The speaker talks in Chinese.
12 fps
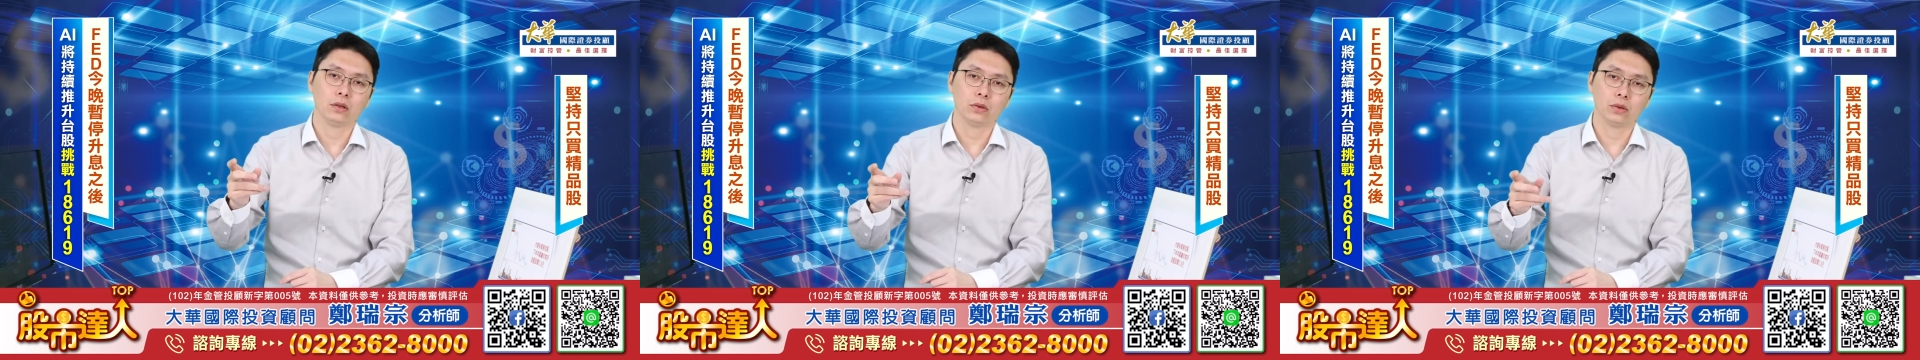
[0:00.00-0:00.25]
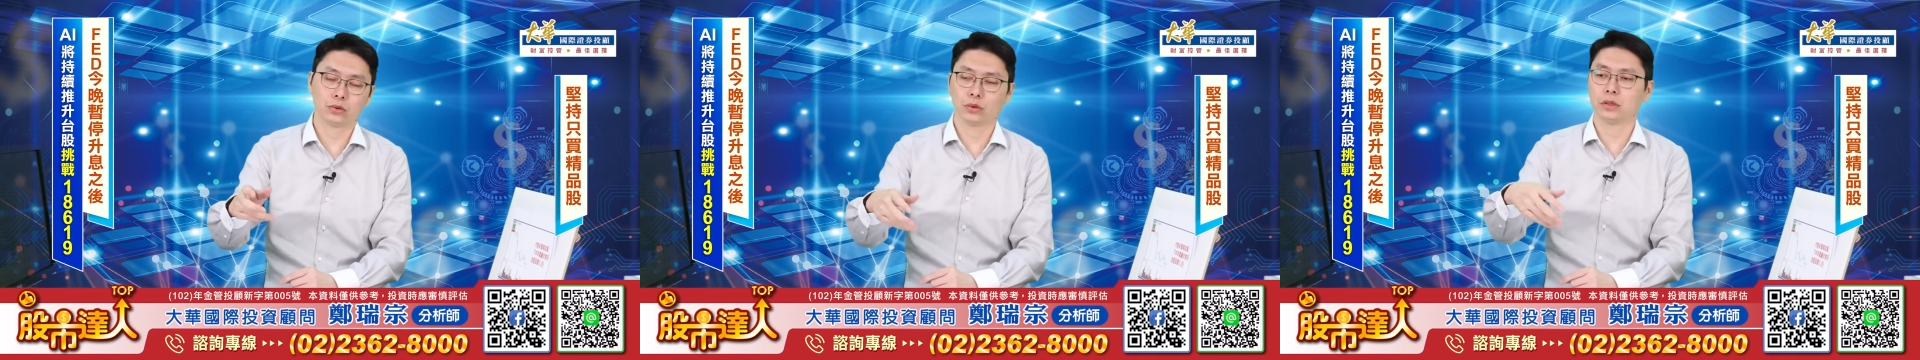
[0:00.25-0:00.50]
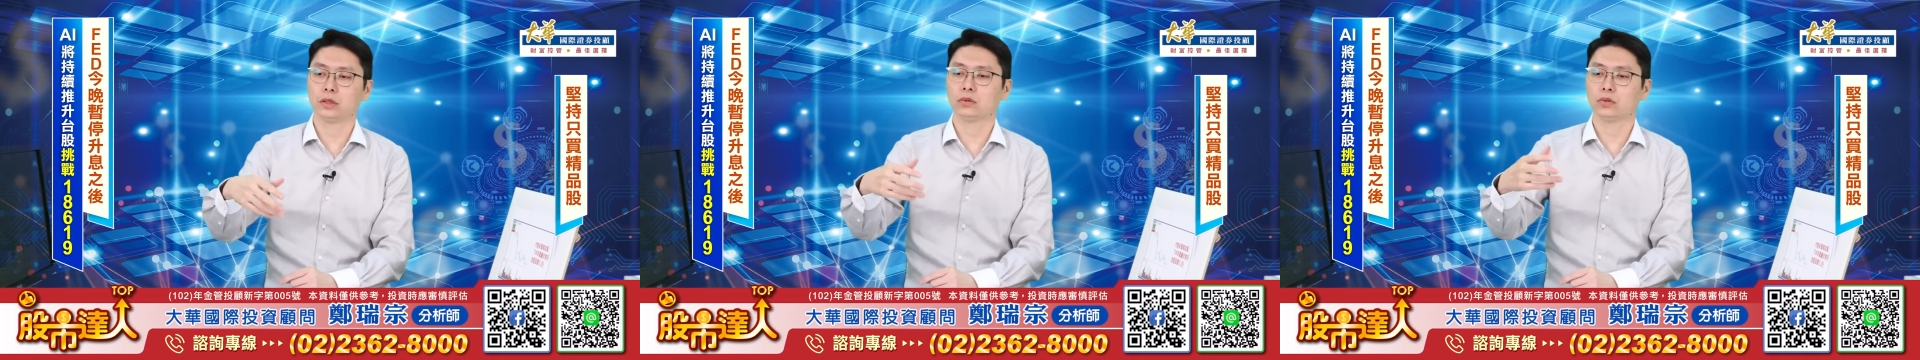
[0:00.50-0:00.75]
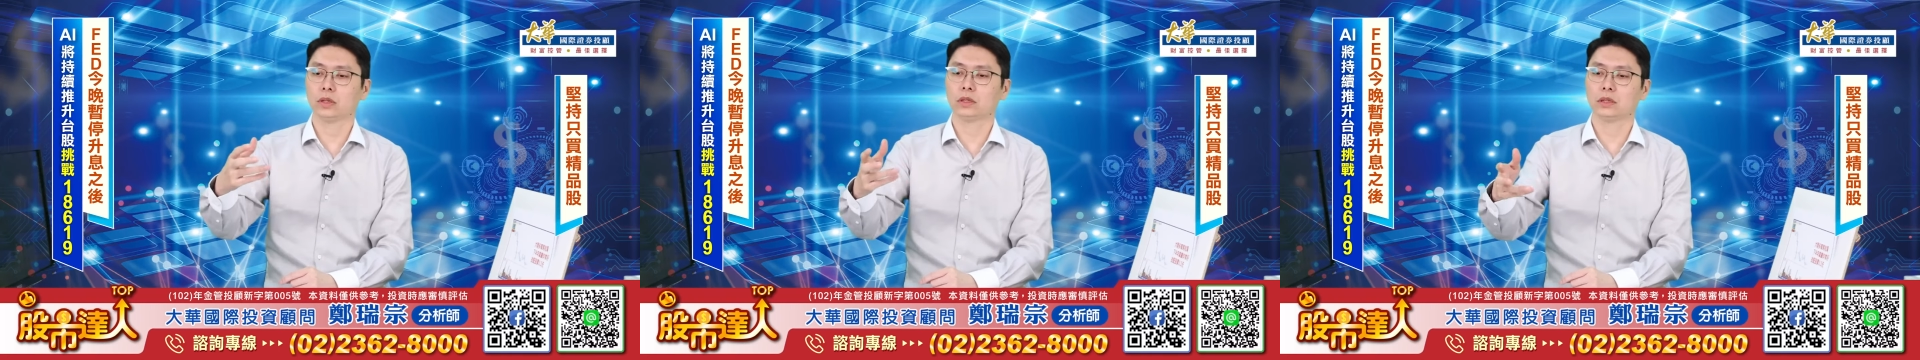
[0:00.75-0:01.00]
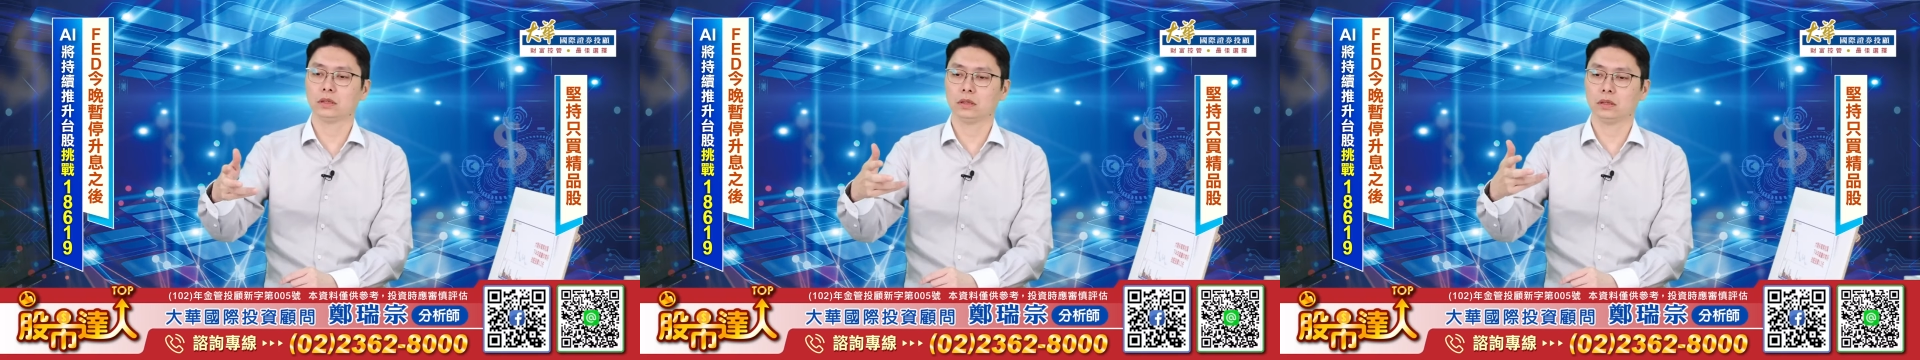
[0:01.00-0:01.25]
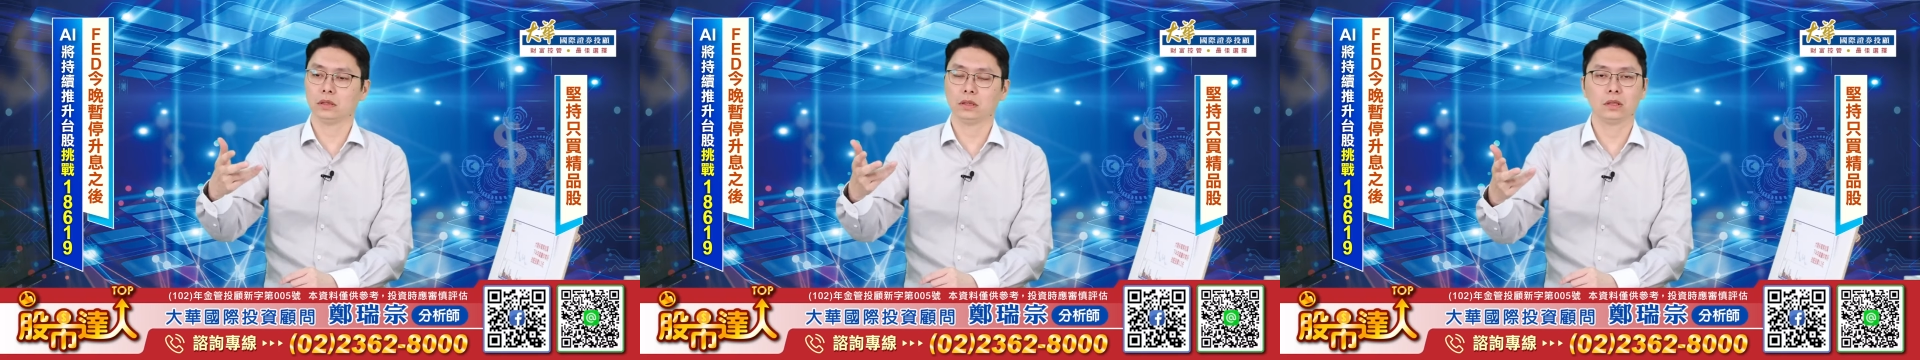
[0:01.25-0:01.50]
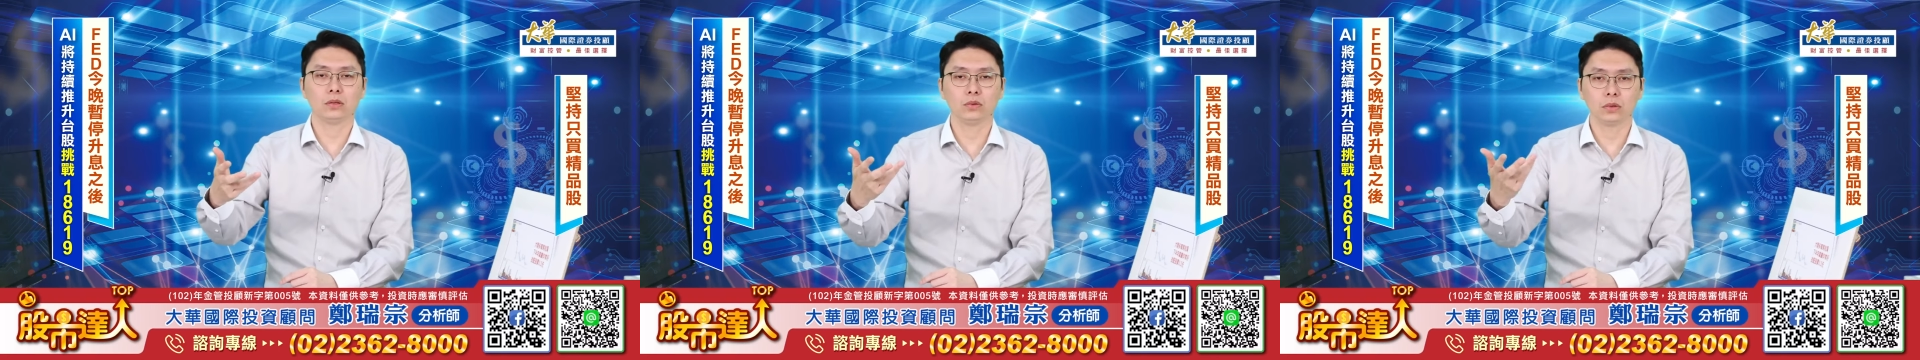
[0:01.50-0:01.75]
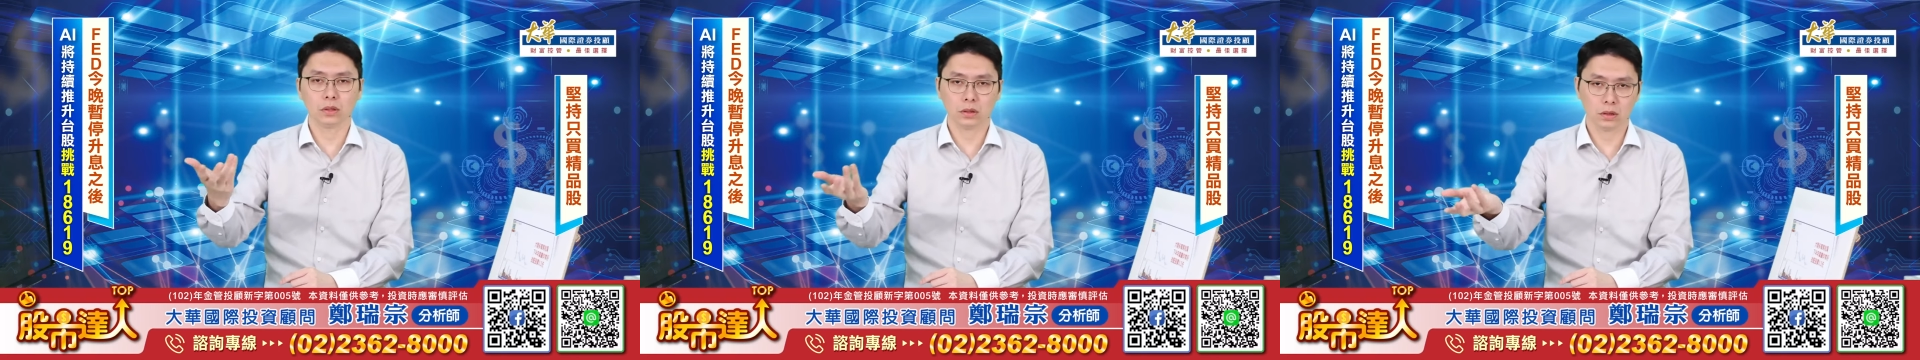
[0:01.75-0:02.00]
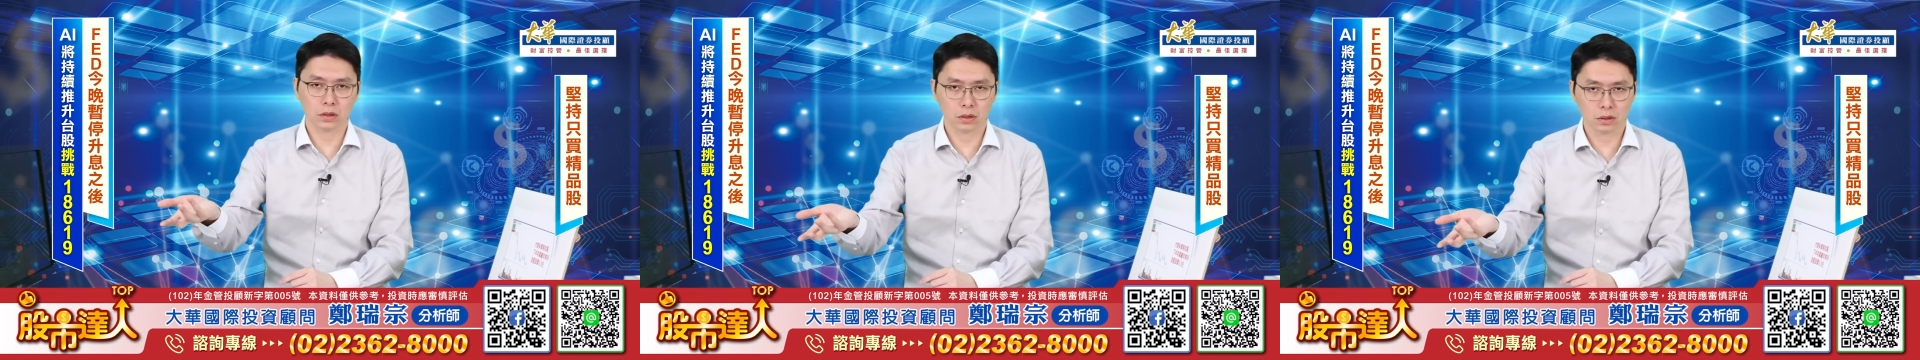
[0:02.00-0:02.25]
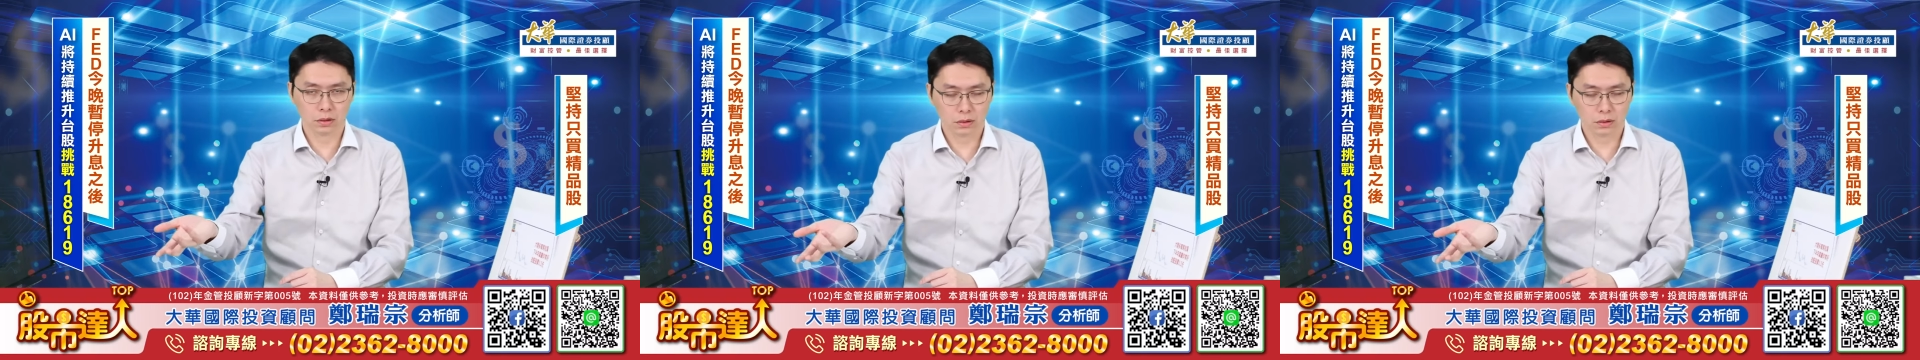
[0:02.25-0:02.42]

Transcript: 会决定最新的利率的一个